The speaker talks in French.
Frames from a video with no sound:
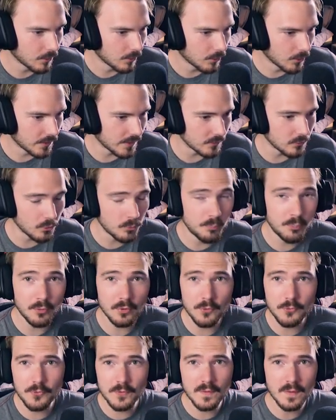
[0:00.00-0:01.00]
Ok, donc pour
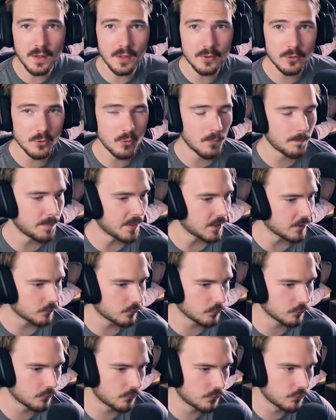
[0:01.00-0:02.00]
le scénario, on part
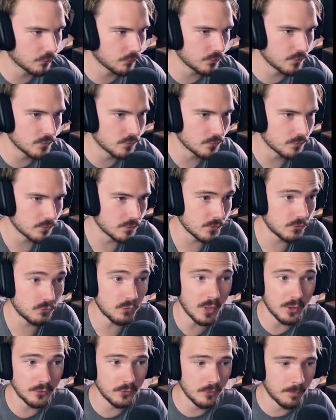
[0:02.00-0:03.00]
donc sur une,
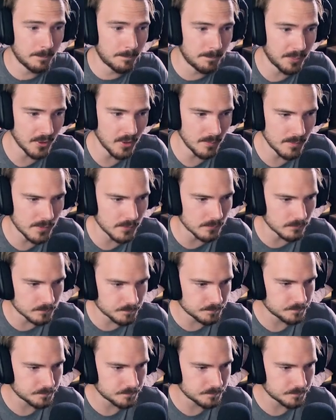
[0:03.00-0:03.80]
histoire de pomme.